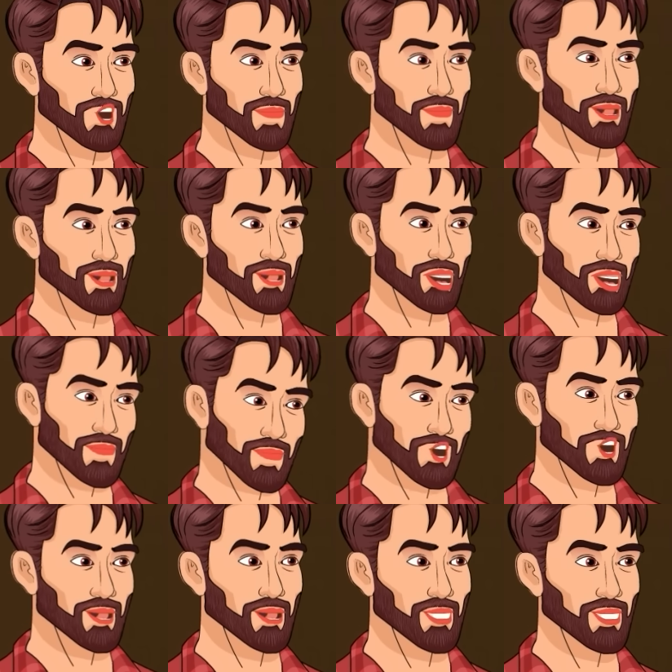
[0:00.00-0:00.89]
நீ ரொம்ப
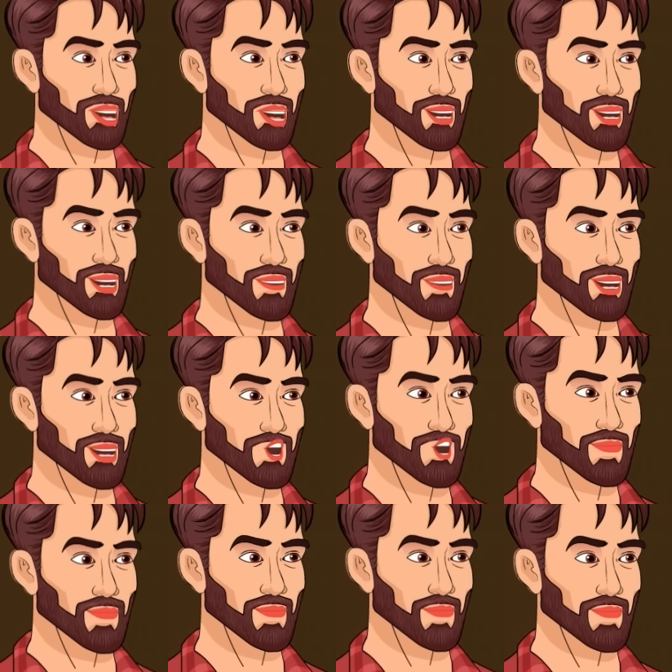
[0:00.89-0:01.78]
கரெக்டாக சொன்ன
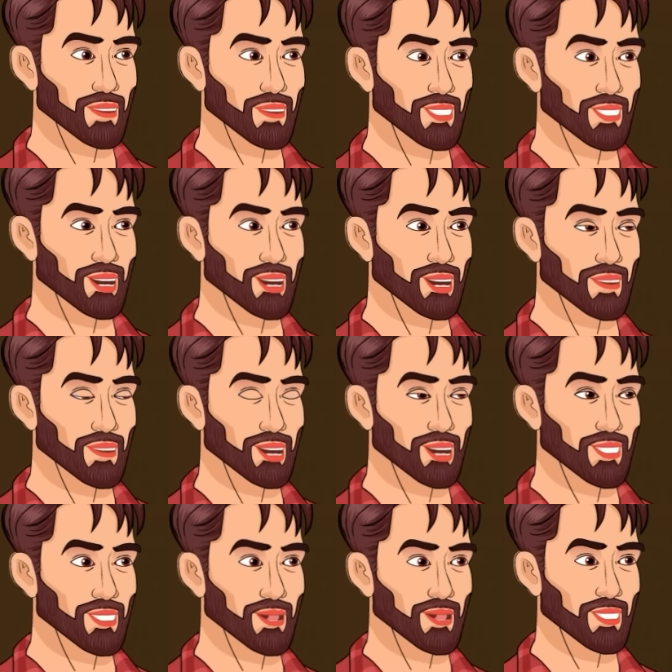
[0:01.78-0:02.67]
அசோக் இங்கே
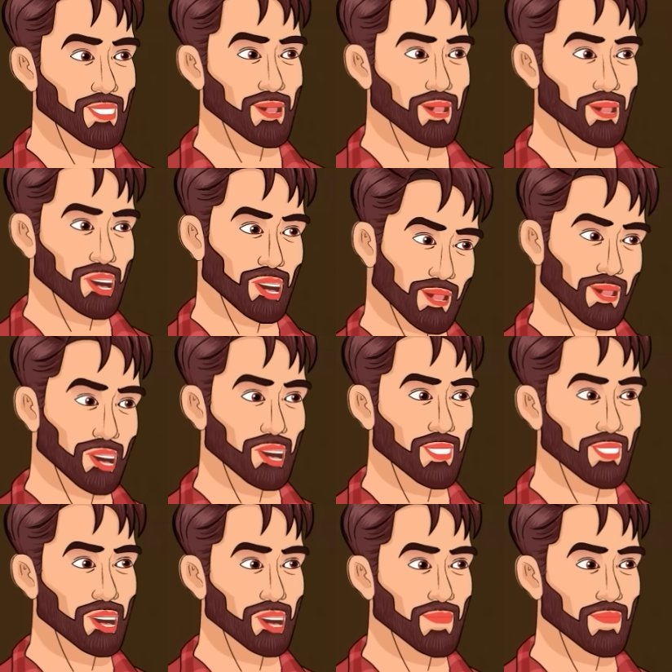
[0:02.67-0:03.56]
வந்ததுனால நமக்கு எவ்வளோ
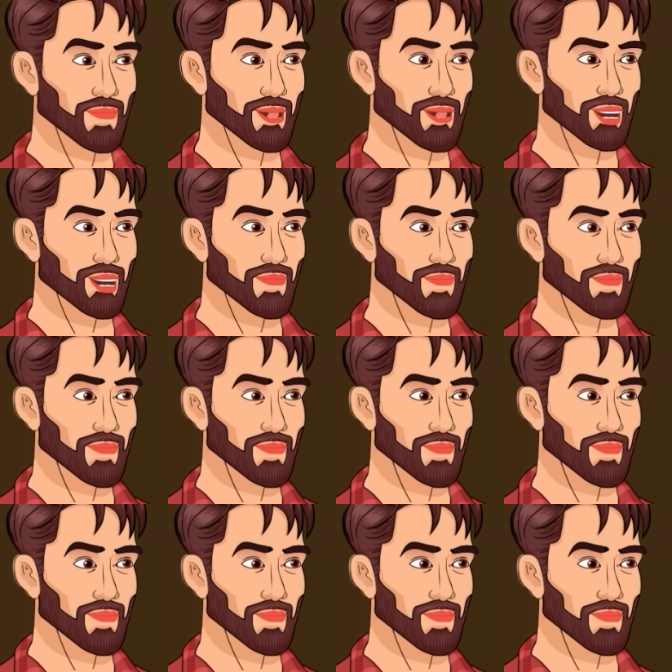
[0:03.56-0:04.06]
நிம்மதியாக இருக்குல்ல